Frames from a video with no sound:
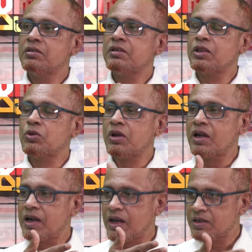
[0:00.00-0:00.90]

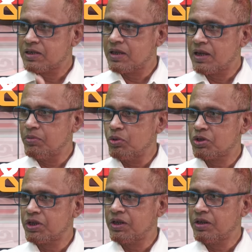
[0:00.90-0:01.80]
ছাত্ররা রাস্তায়
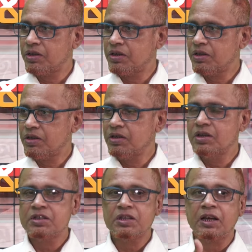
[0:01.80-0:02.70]
বসে
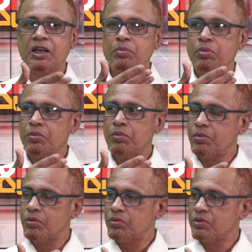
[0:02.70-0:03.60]
সেখানে
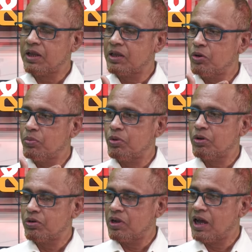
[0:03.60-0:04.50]
তাদের উপর
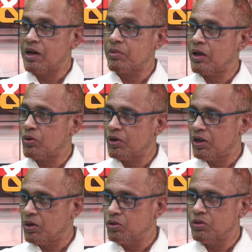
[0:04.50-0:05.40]
হামলা করে
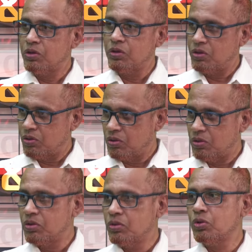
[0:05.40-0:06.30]
ওই
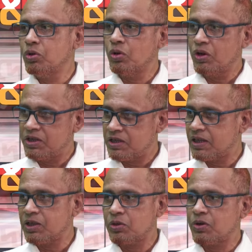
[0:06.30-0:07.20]
দুই কলেজের
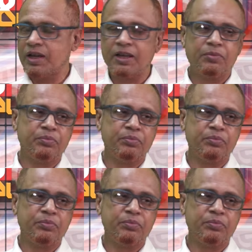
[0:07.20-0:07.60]
ছাত্ররা